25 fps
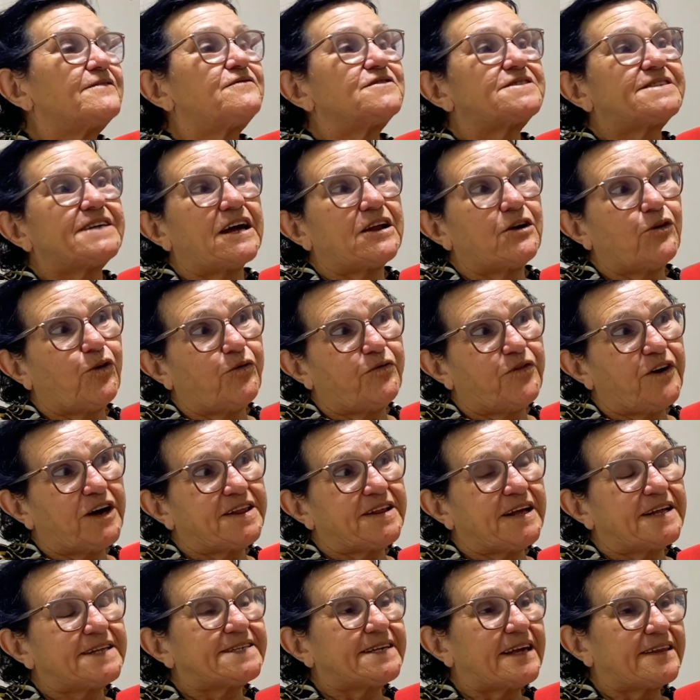Serão
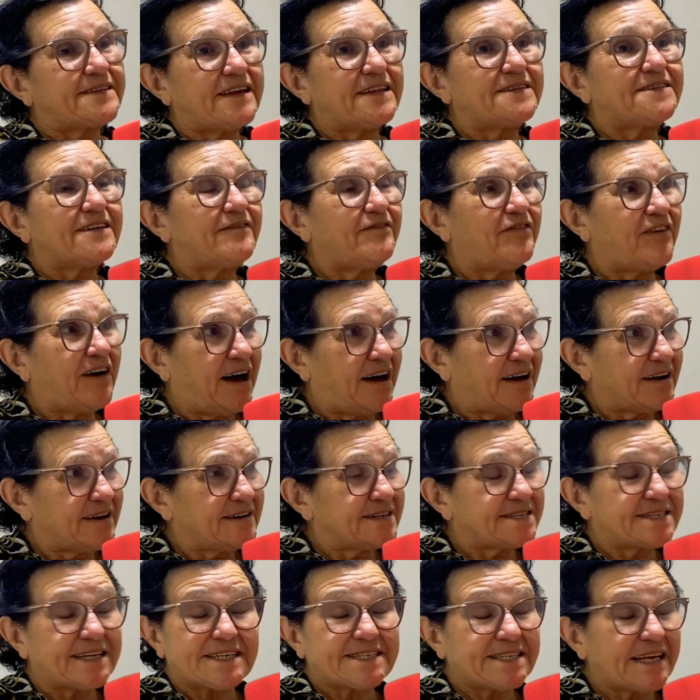ofertadas 70
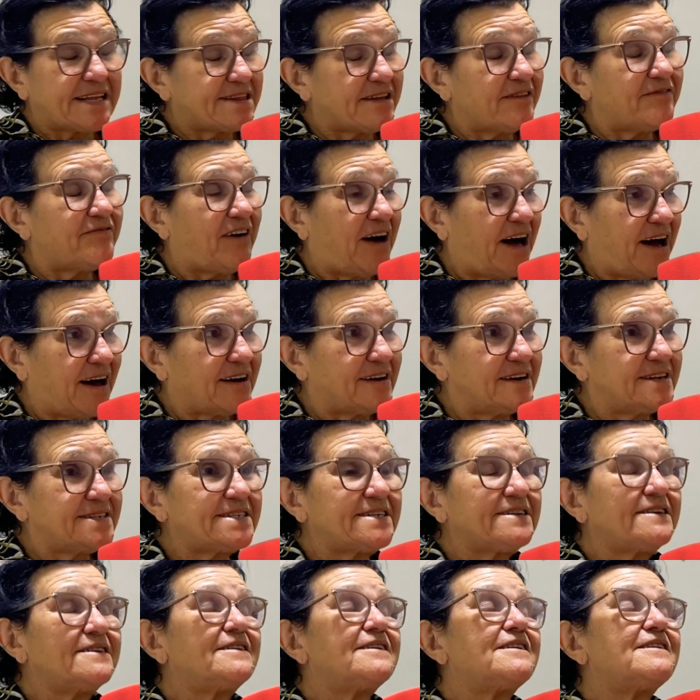60
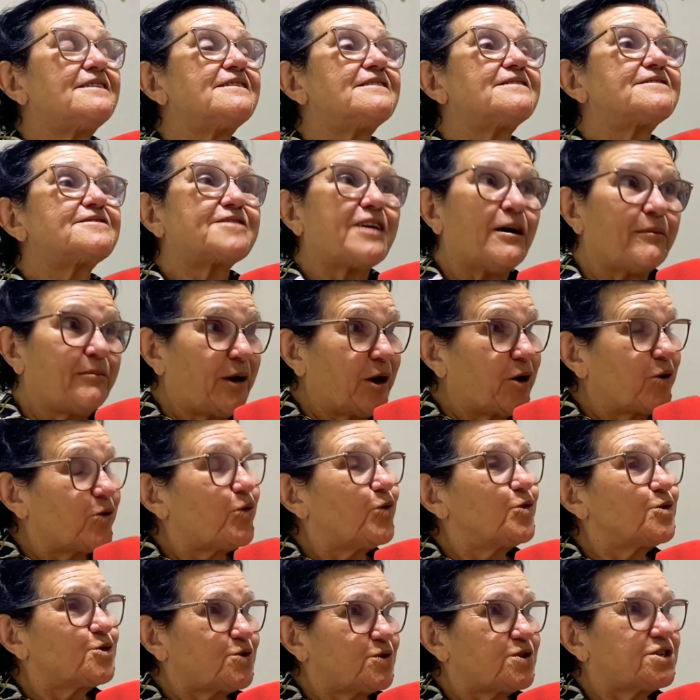vagas também
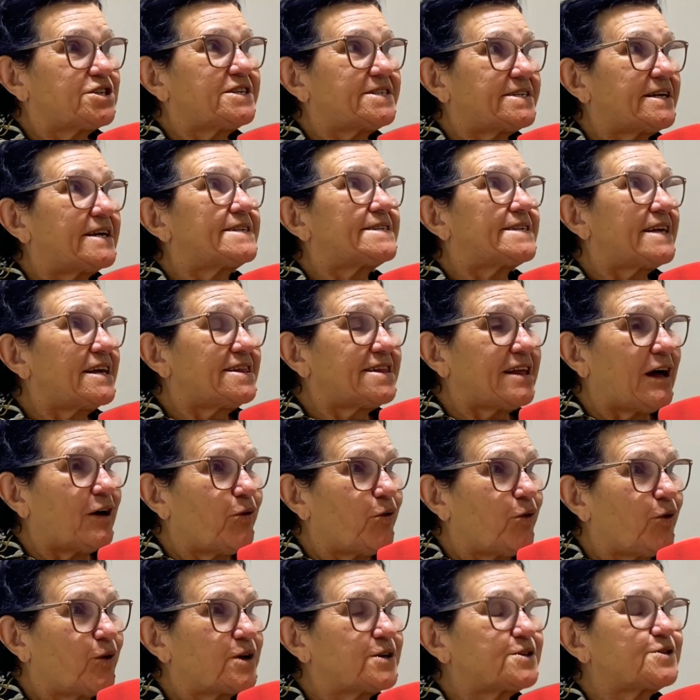cursos de 60
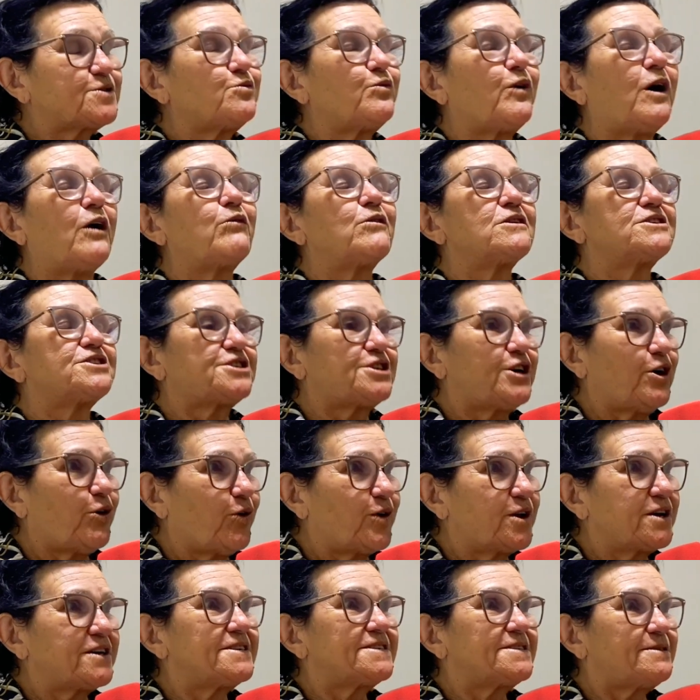horas com aulas
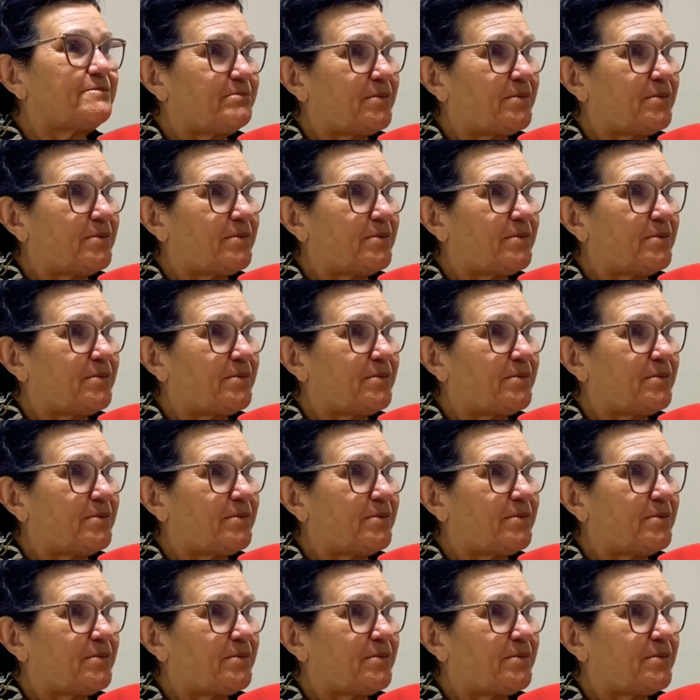teóricas e